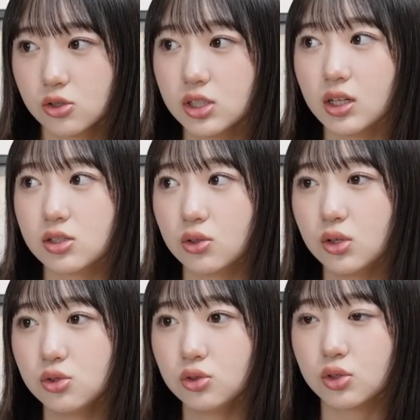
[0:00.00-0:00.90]
そしたらそれ
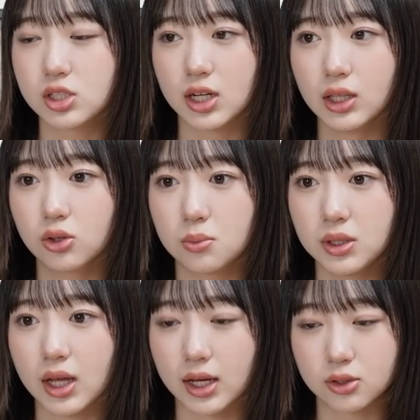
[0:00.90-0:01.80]
をちょっとチラッと
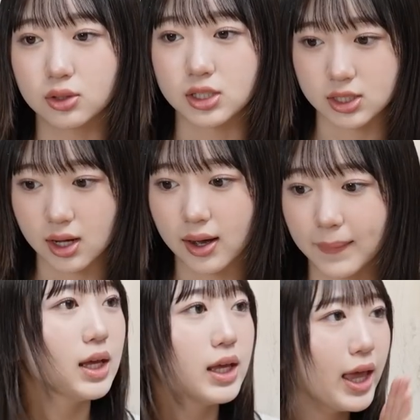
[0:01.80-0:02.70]
見た人たち
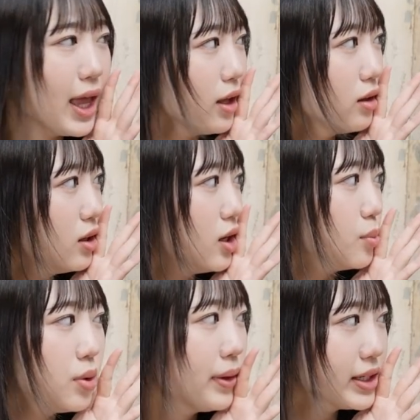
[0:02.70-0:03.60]
が、え？
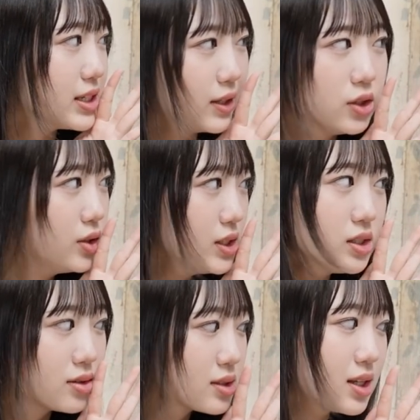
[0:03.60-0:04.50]
ももかちゃん
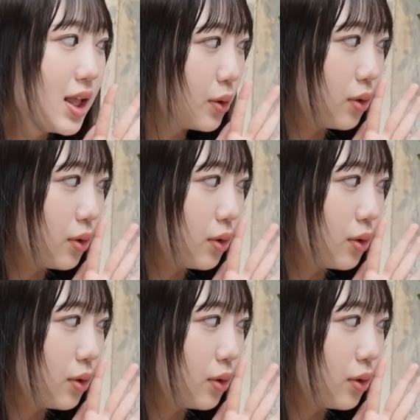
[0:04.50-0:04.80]
ニュージーンズ好きな